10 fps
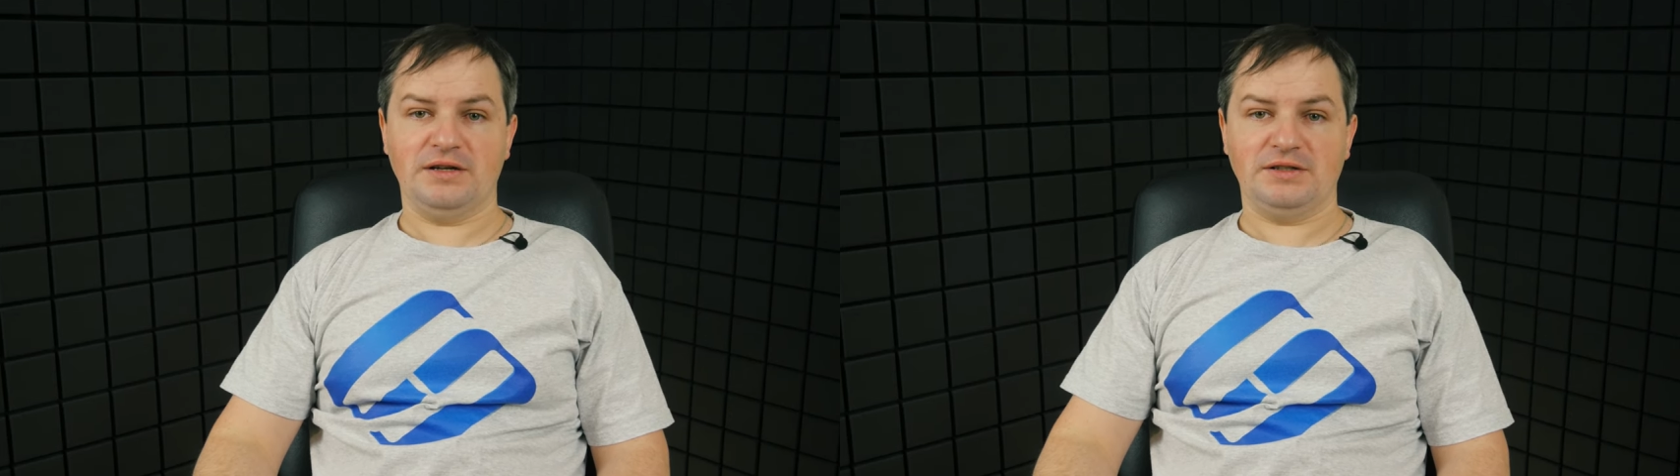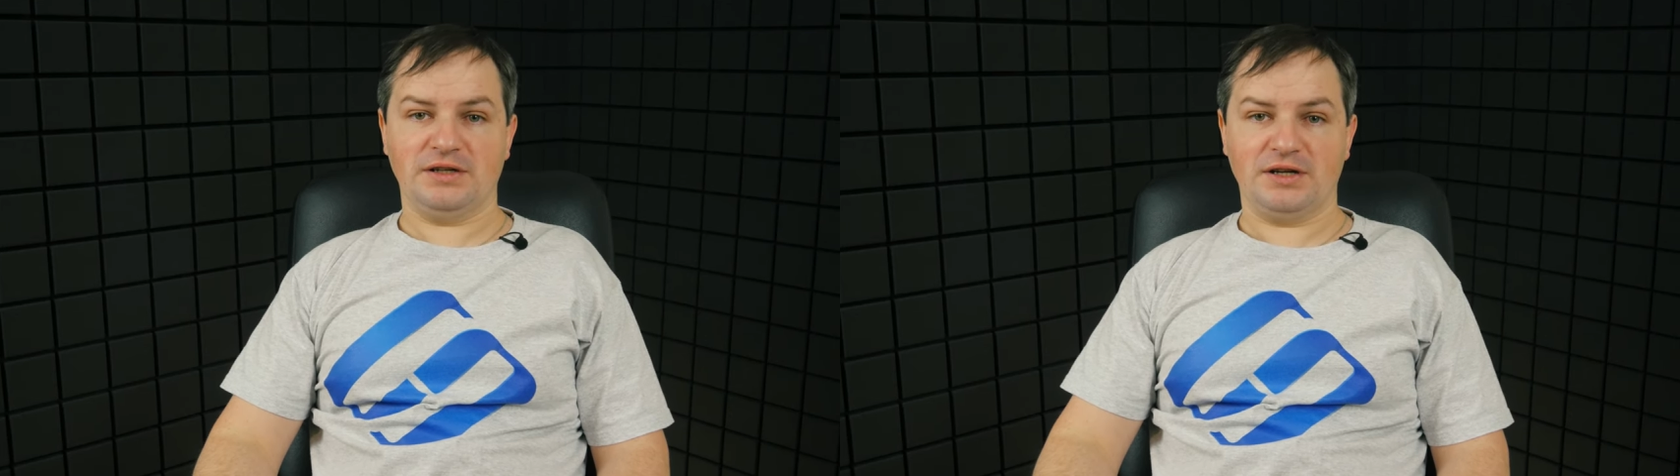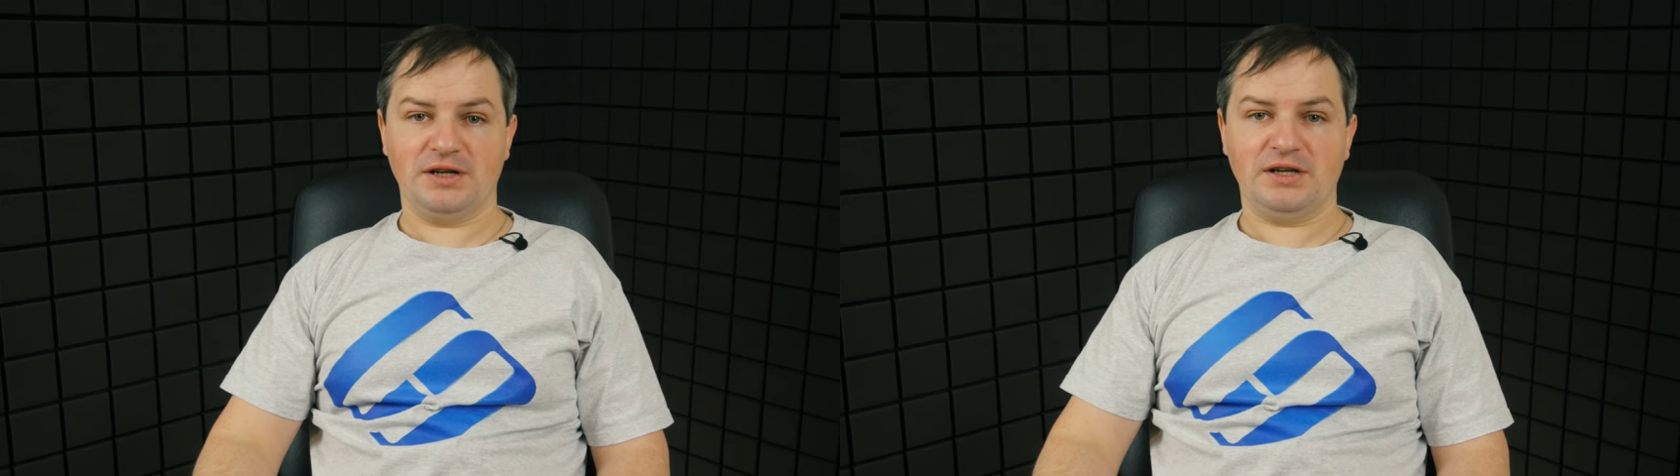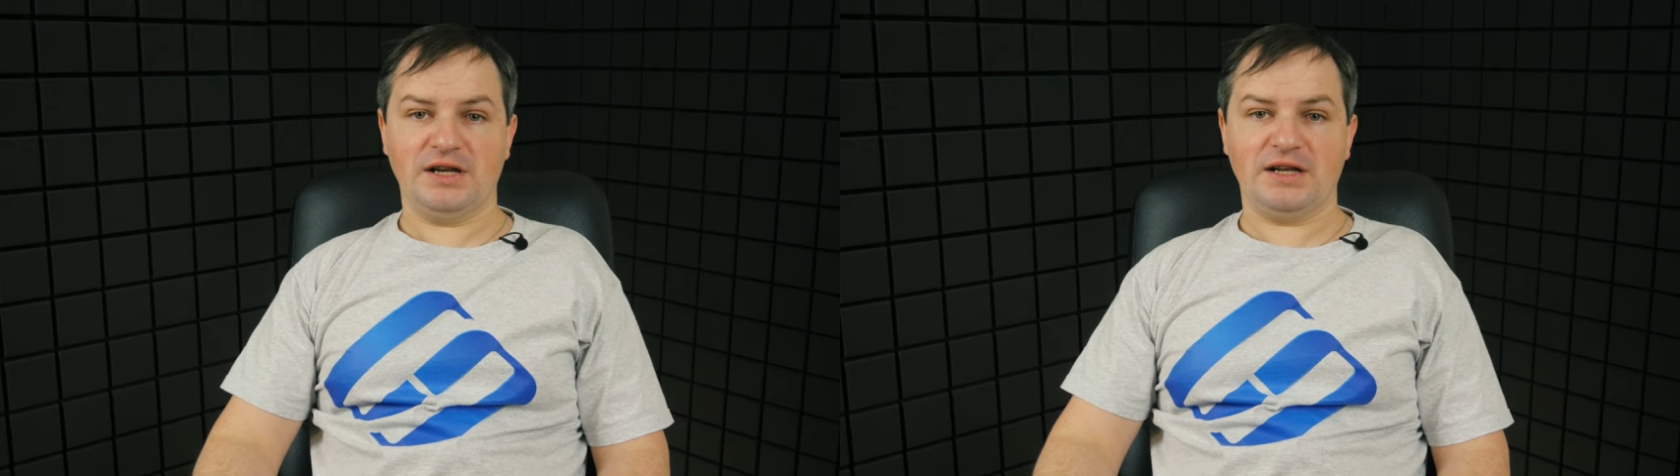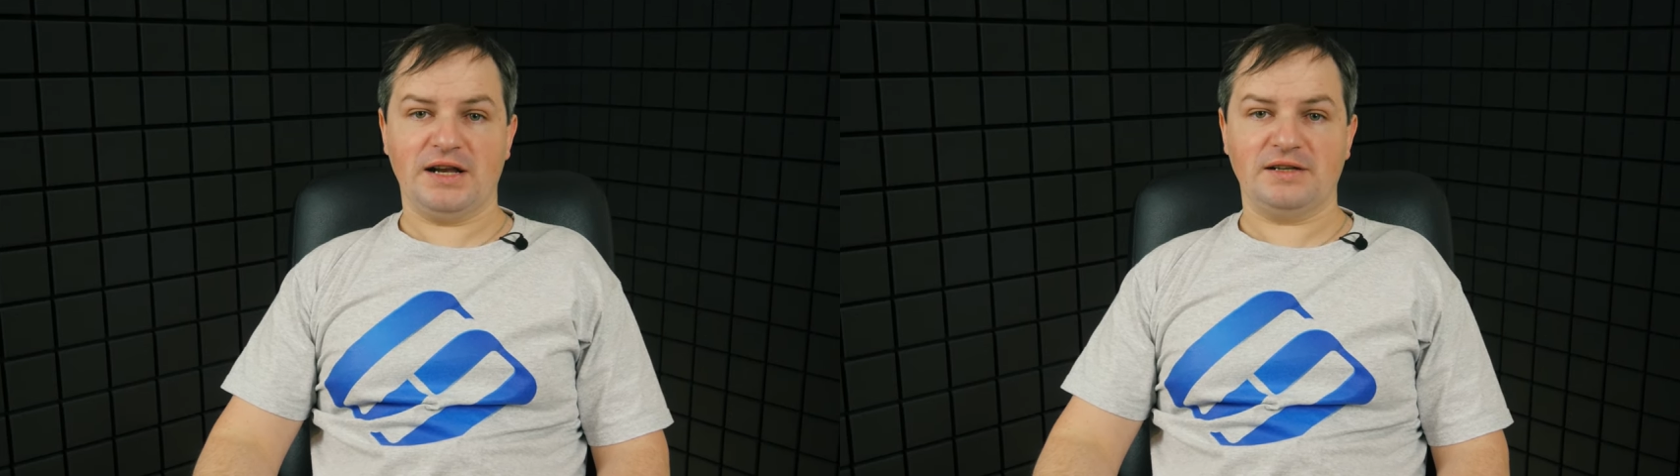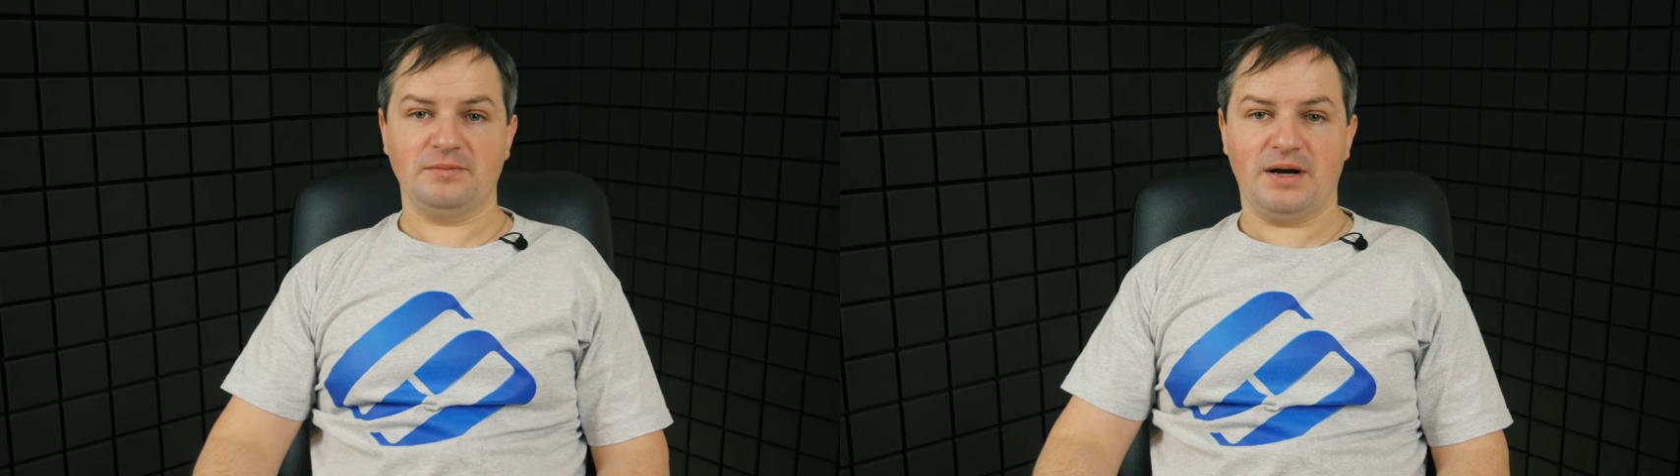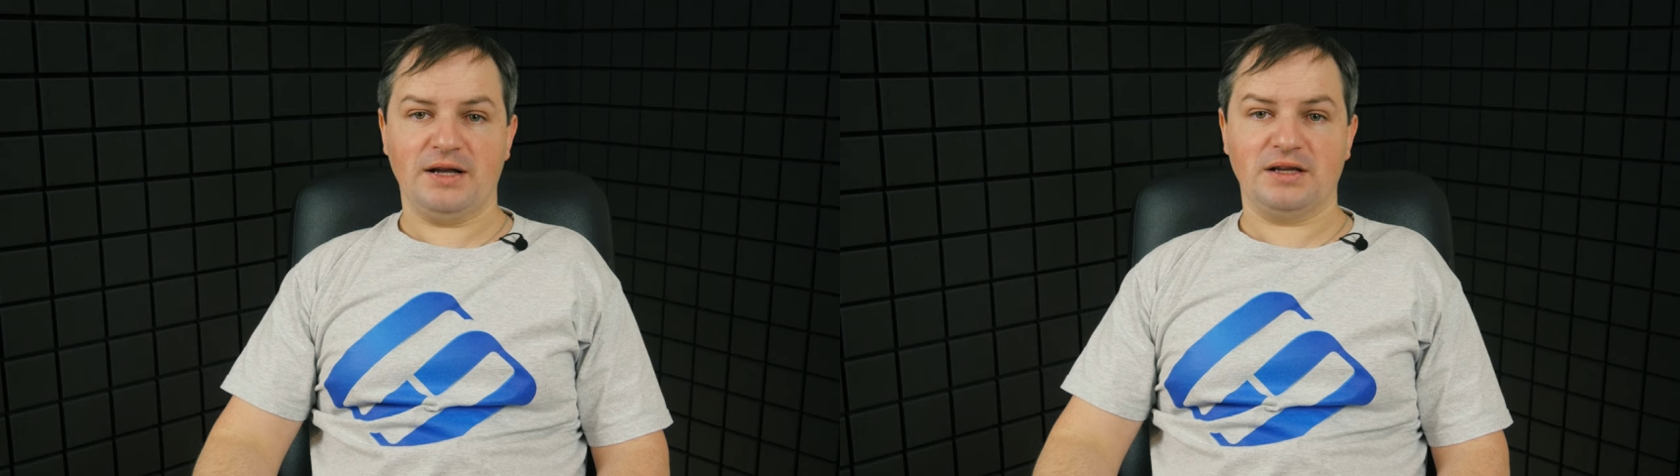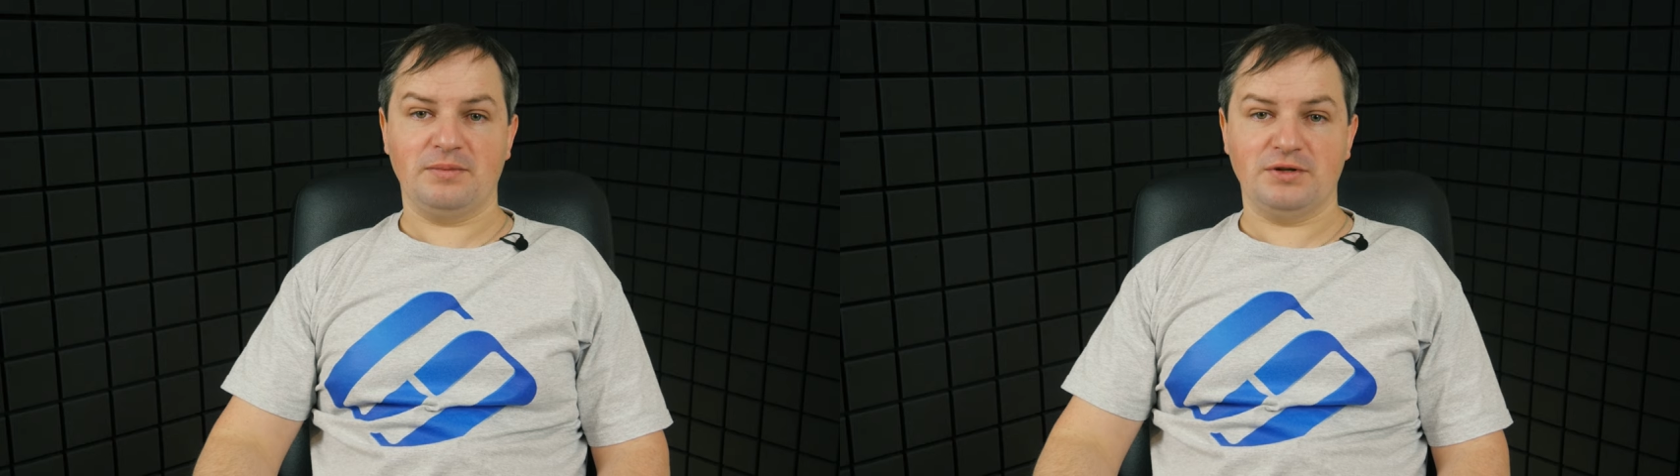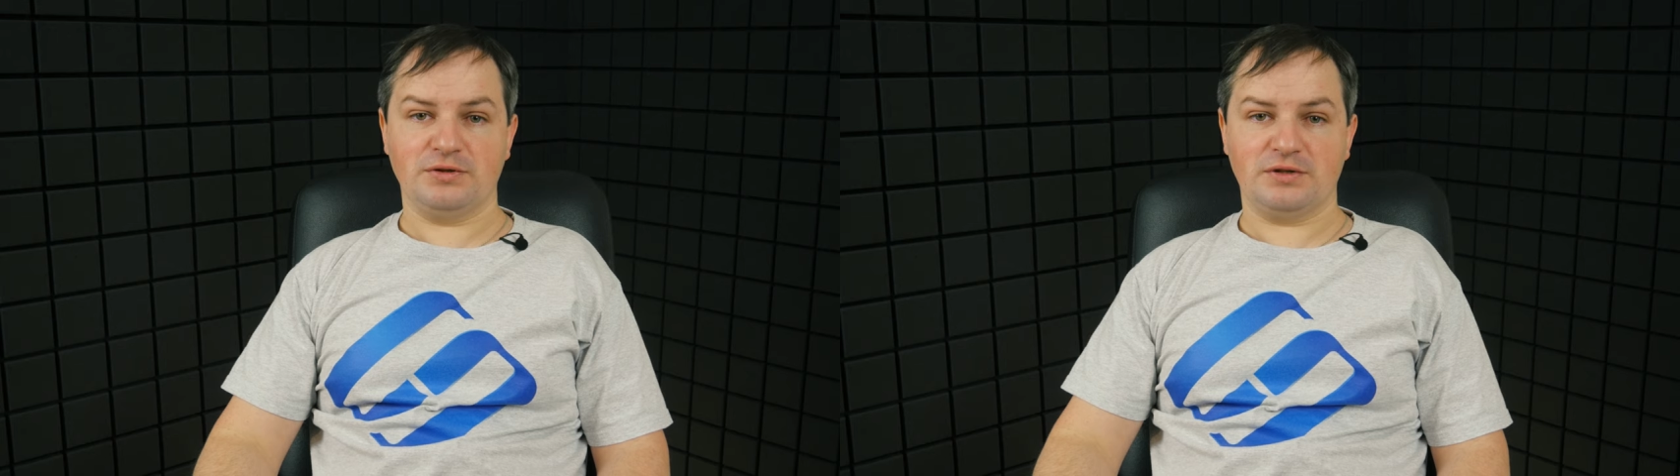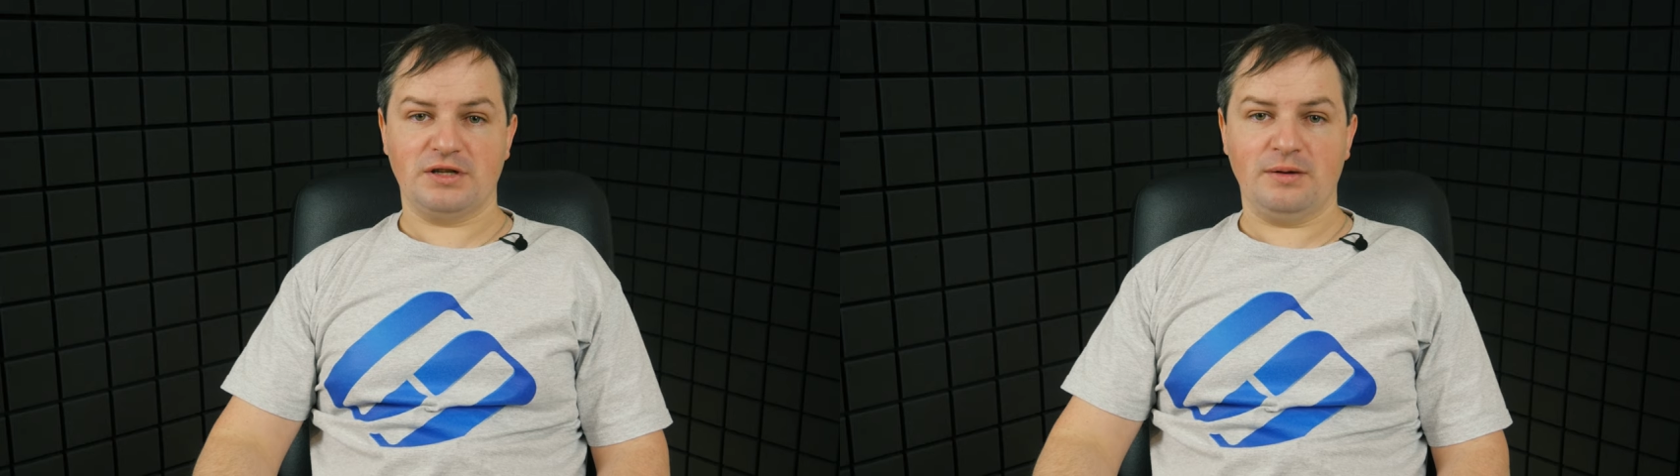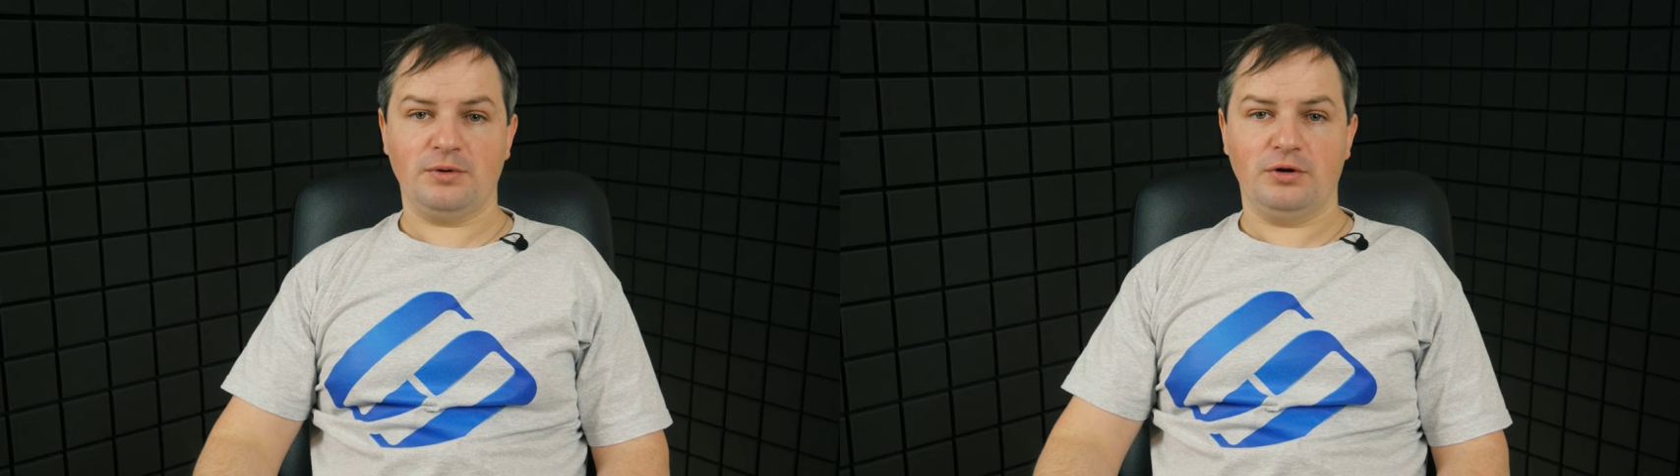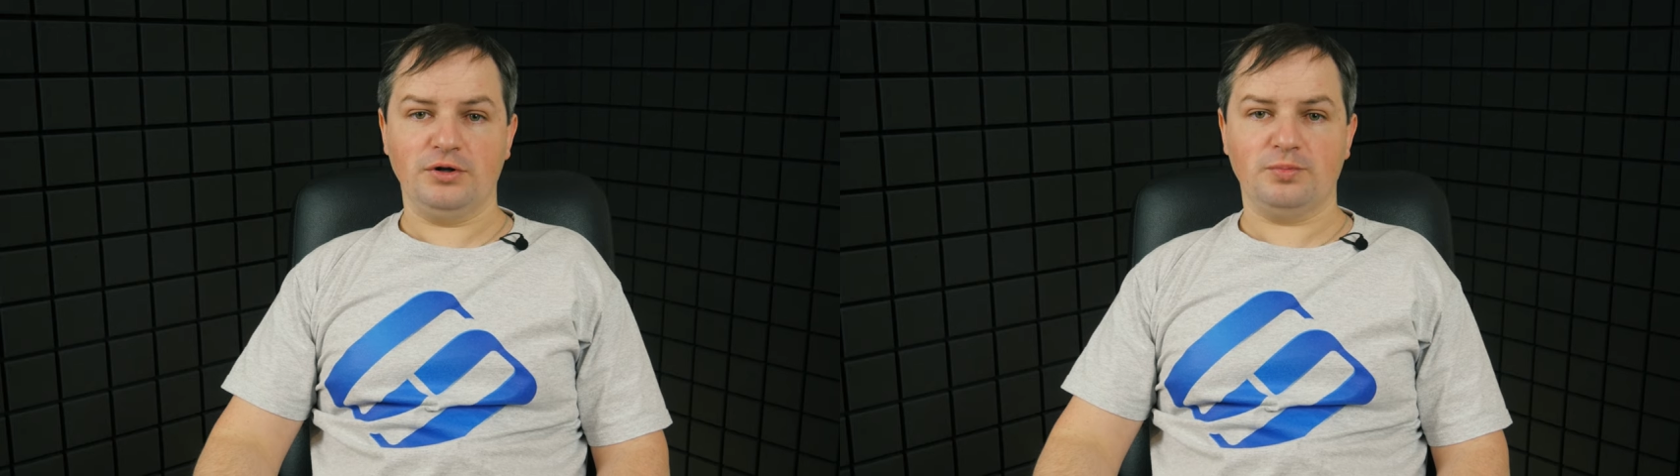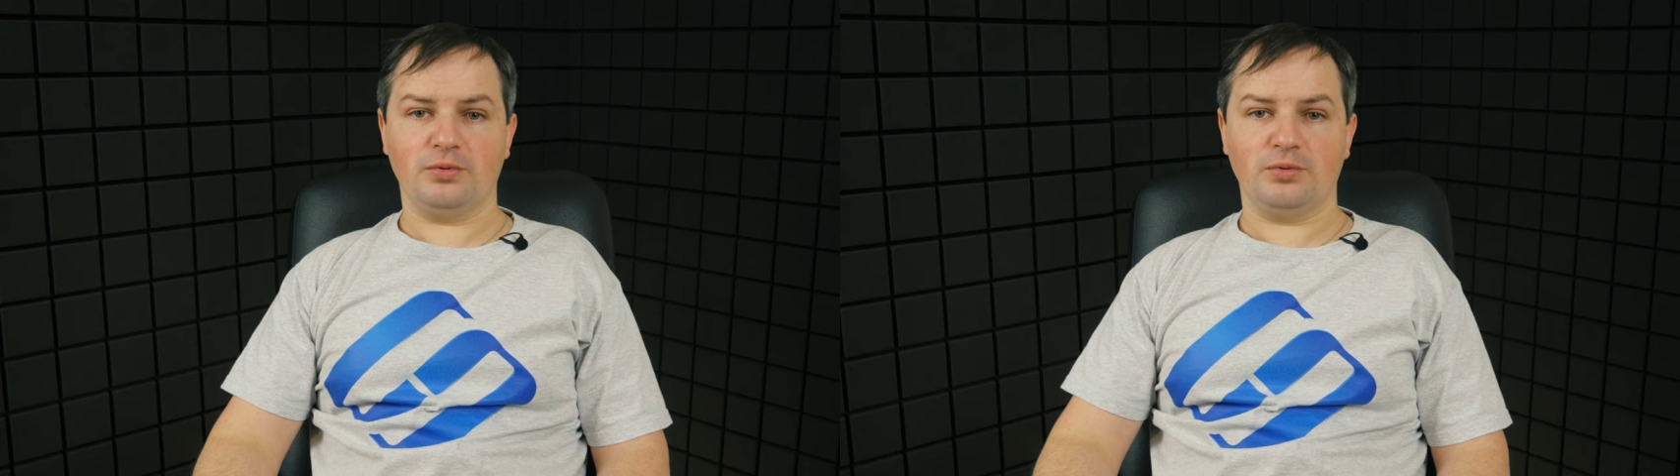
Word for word: integrierte Datenbank mit System- und